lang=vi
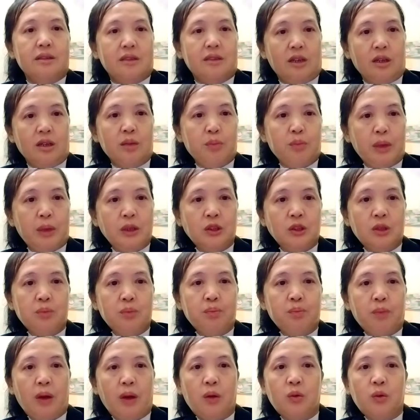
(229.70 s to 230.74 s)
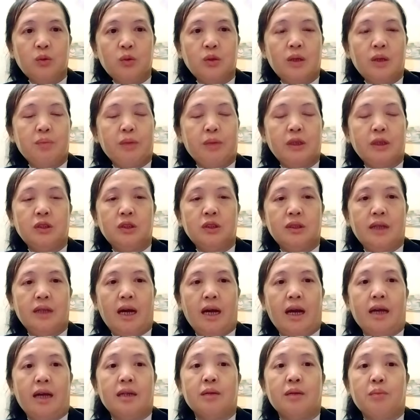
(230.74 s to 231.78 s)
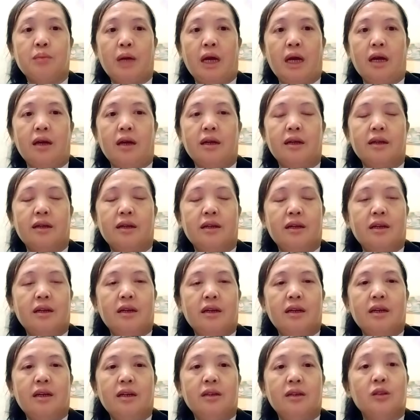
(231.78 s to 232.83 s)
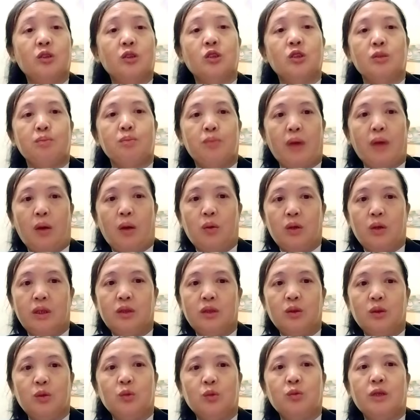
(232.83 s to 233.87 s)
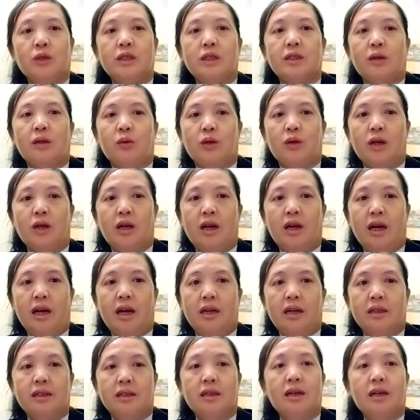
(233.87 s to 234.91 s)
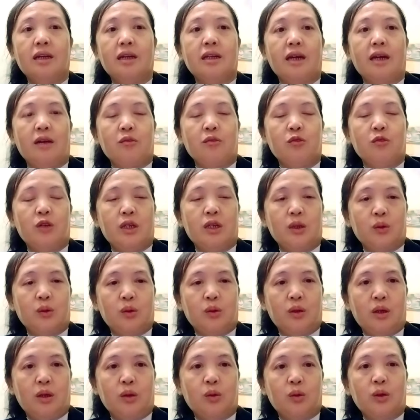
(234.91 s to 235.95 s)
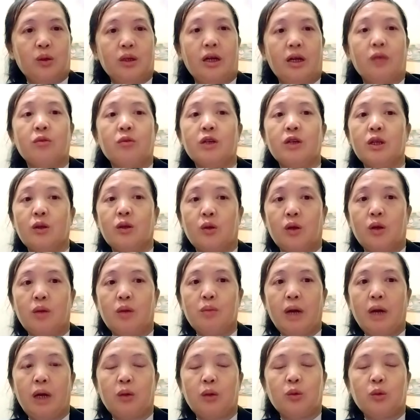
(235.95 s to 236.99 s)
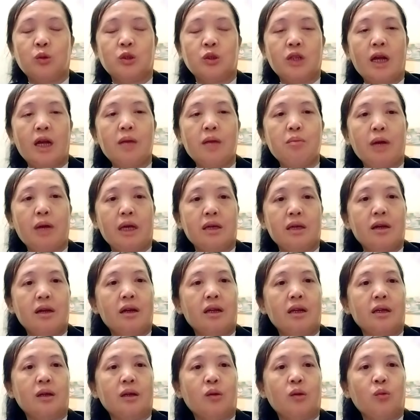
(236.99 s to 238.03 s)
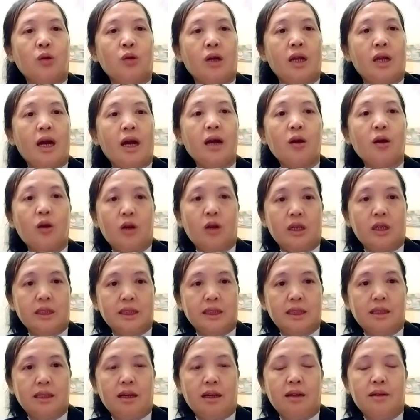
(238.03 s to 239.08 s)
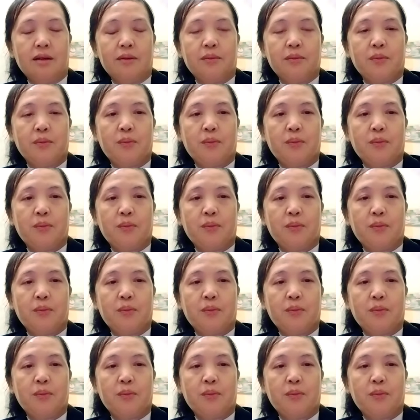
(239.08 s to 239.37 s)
cho đi thì bé sĩ nó mà nếu chim bảo đi tù vì giàu nó hài thia đại video nó đại video nó mà cố sai mà giờ là ua lắc còn sữa